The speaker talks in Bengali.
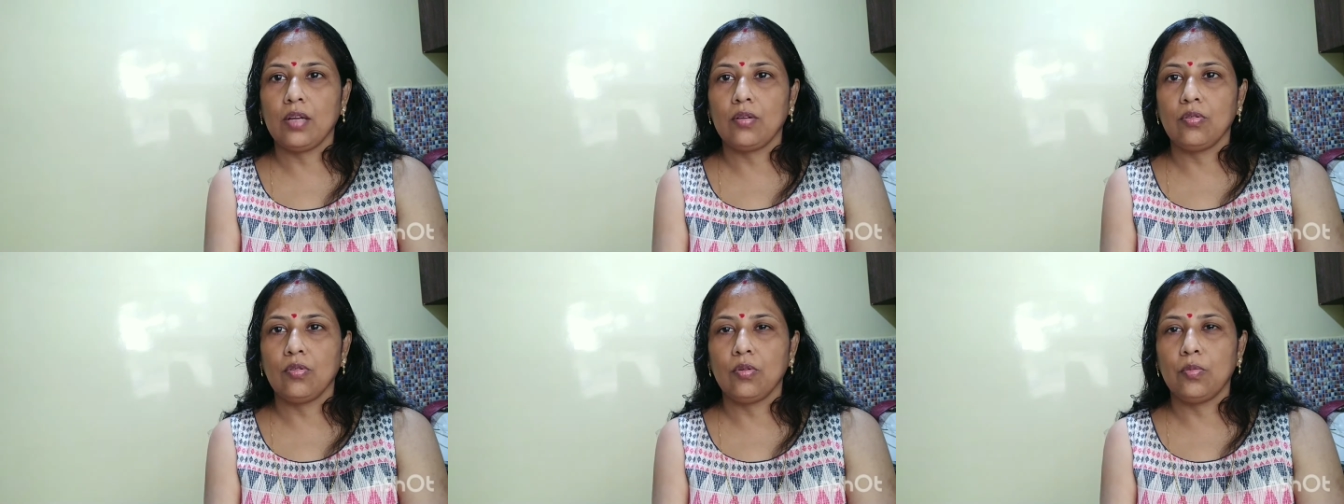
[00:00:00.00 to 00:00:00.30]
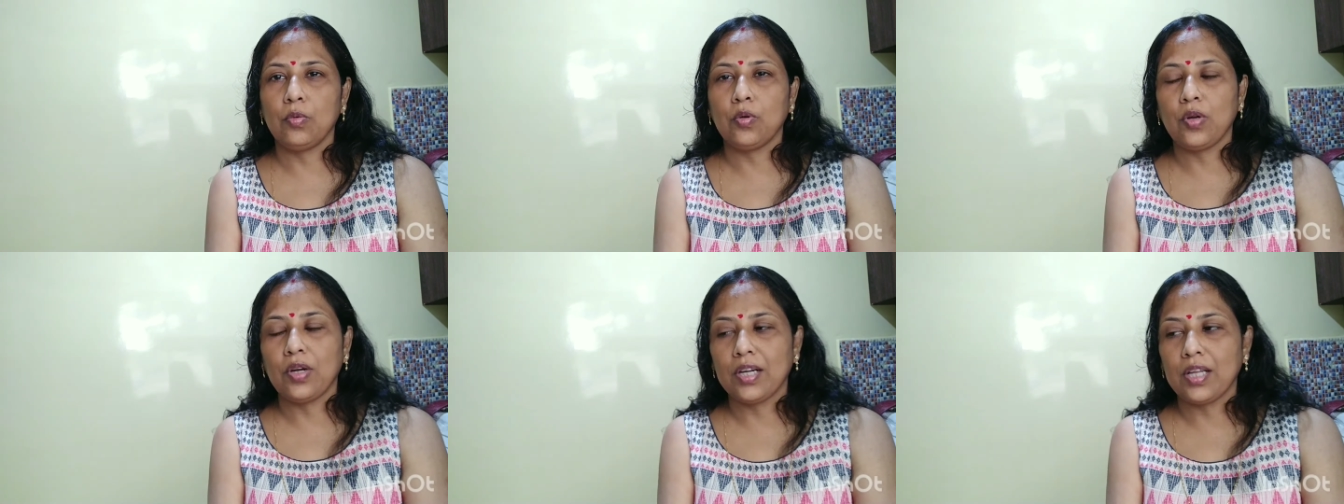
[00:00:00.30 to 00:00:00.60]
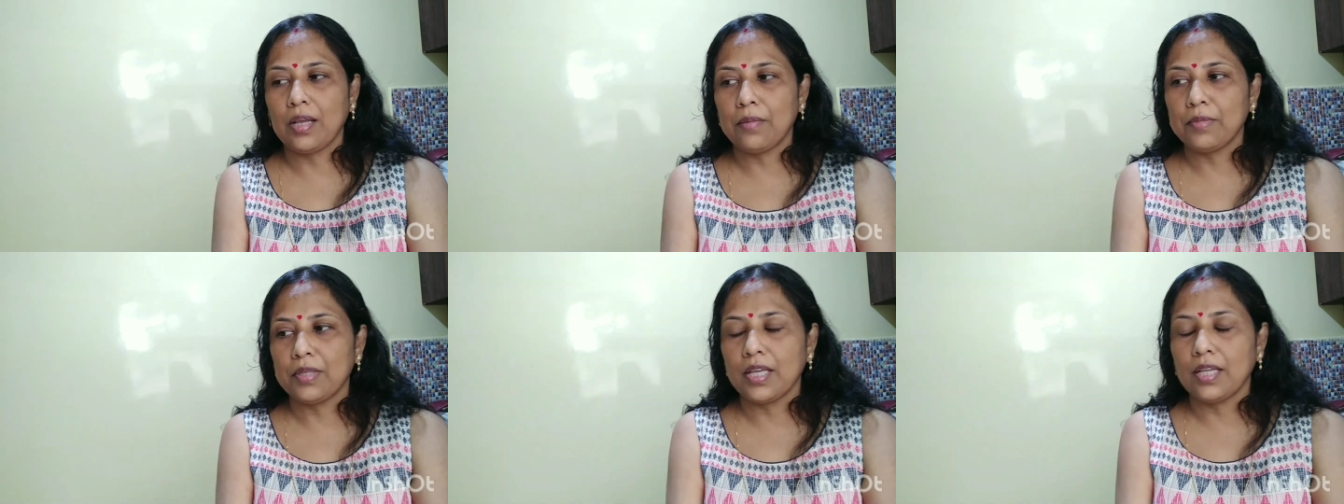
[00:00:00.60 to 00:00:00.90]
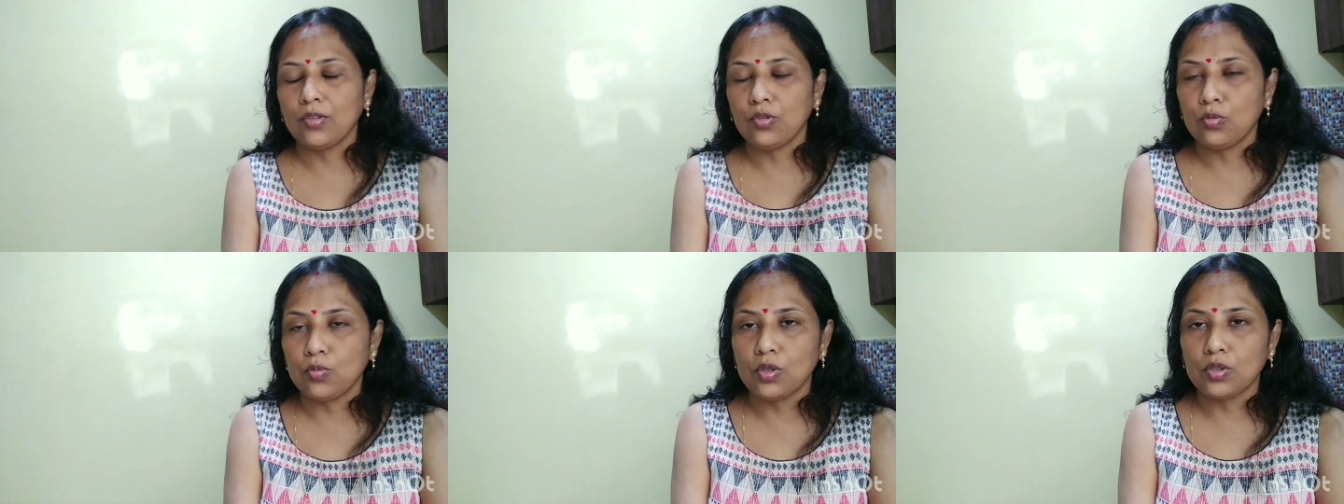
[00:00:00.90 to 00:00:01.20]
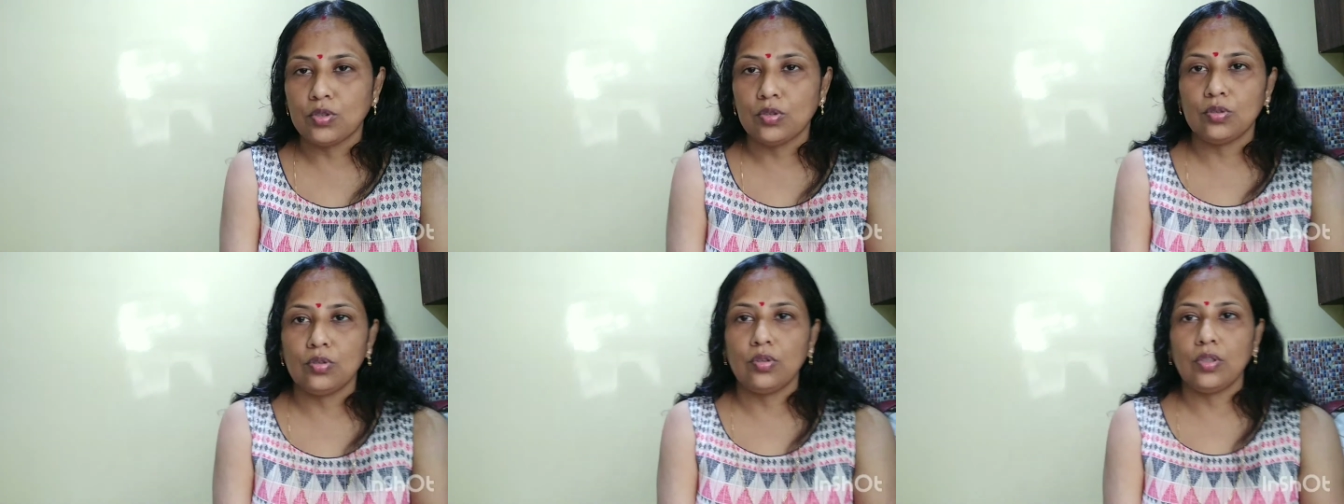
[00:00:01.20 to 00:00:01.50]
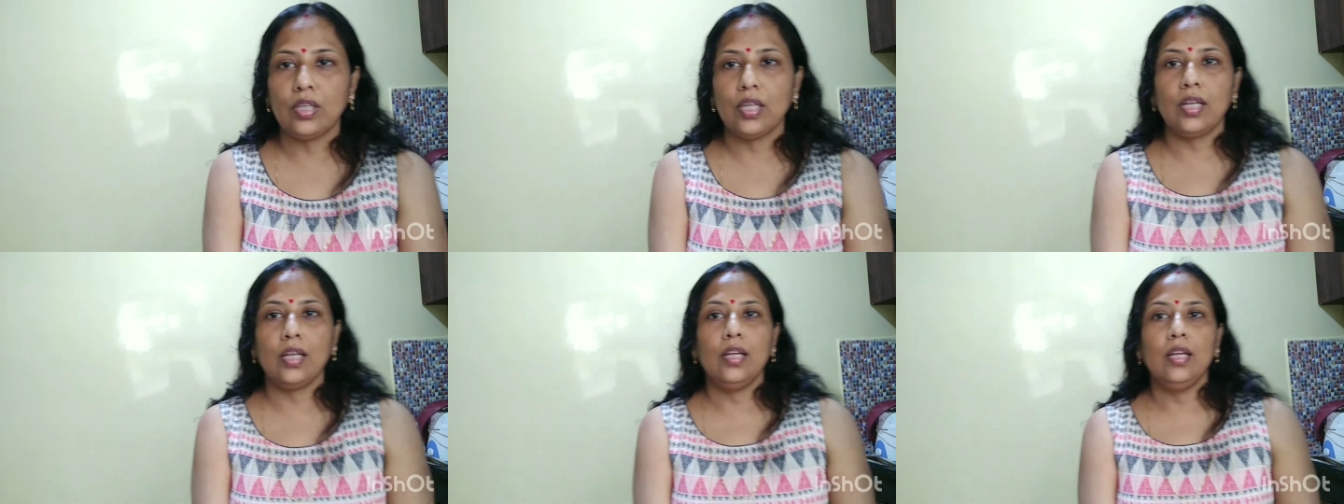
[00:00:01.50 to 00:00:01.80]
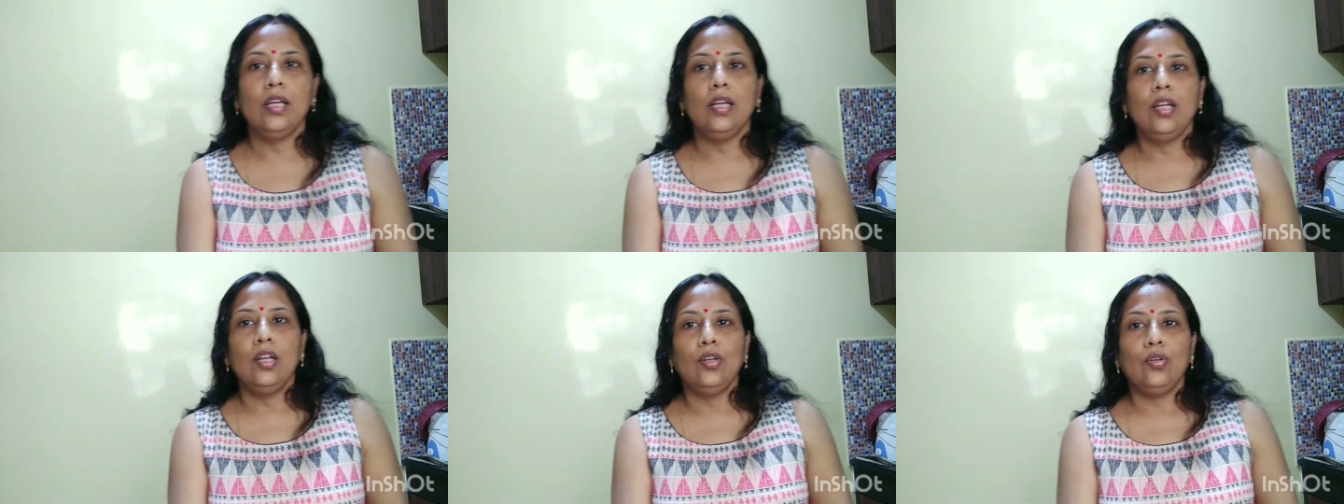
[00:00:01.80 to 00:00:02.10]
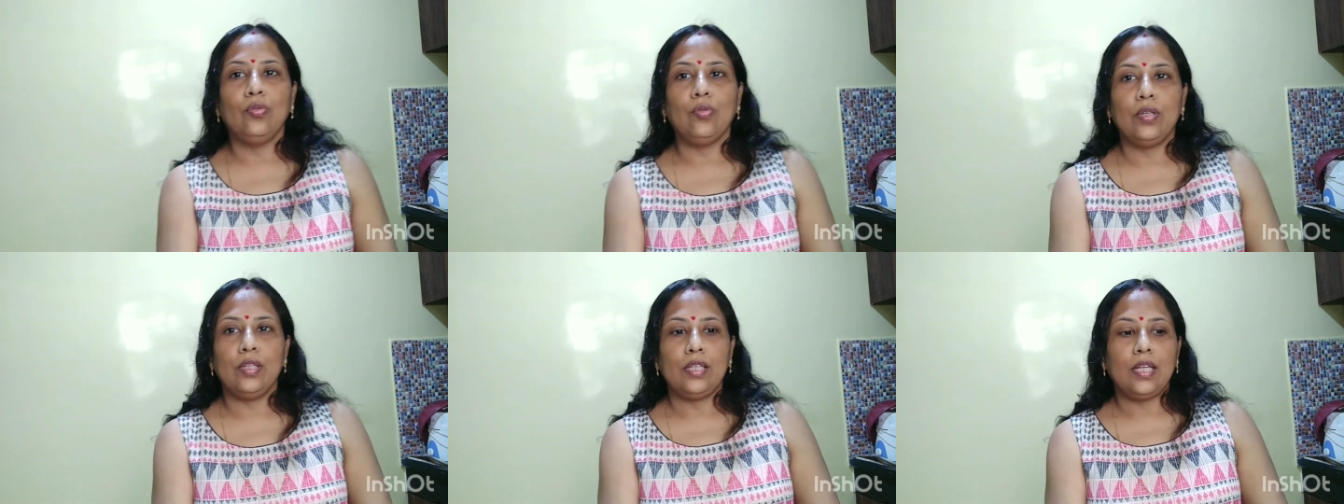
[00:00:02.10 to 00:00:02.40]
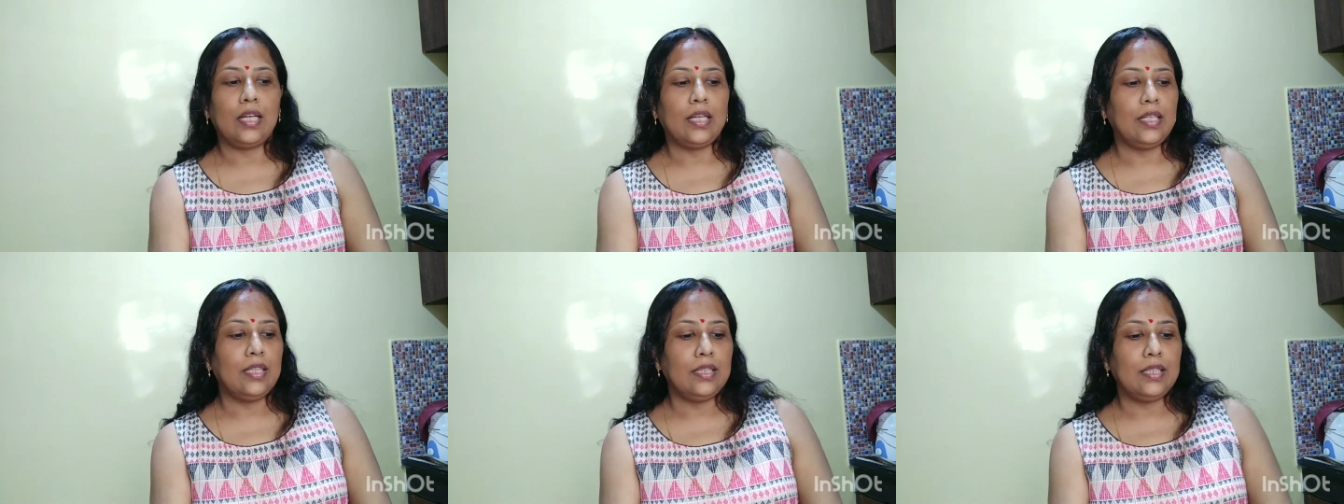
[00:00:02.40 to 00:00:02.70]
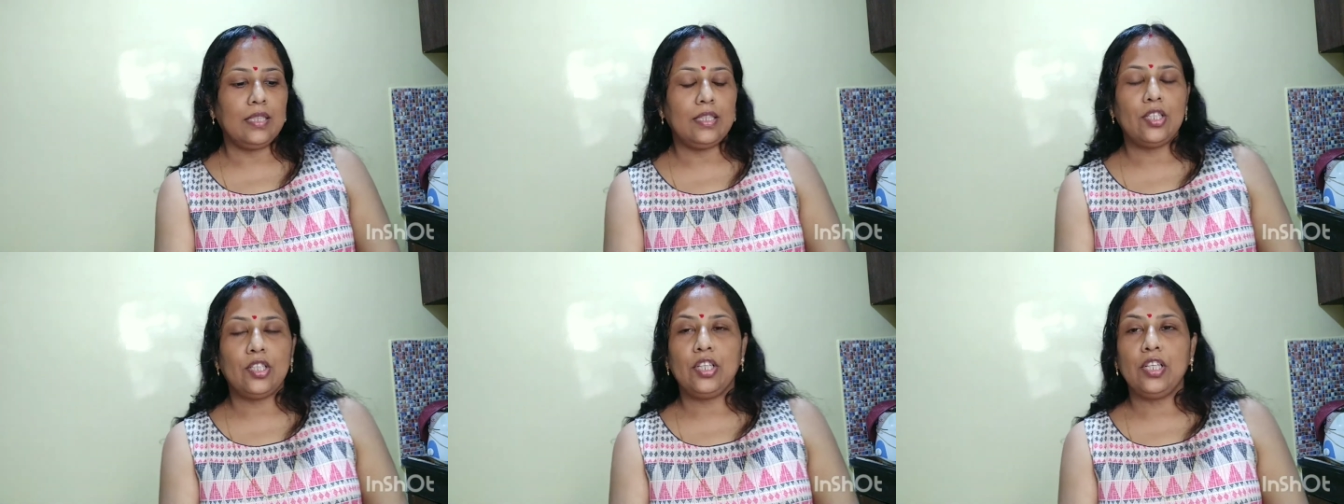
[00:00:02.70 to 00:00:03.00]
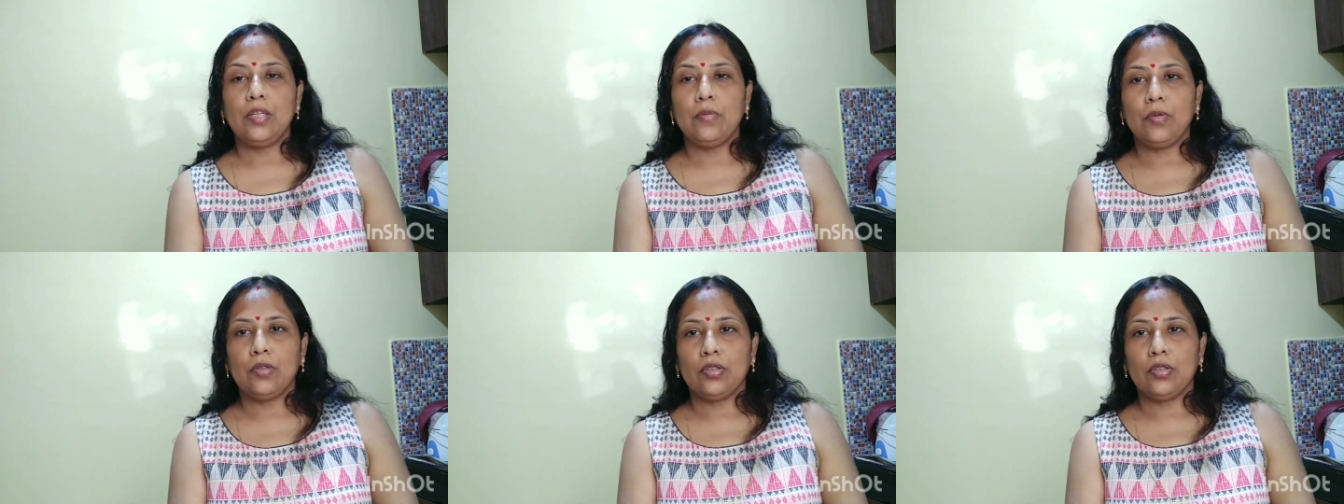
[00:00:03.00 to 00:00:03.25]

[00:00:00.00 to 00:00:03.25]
কোনো প্রকারে আমি এই দু বছর ধরে টুকিটাকি জিনিস কিনে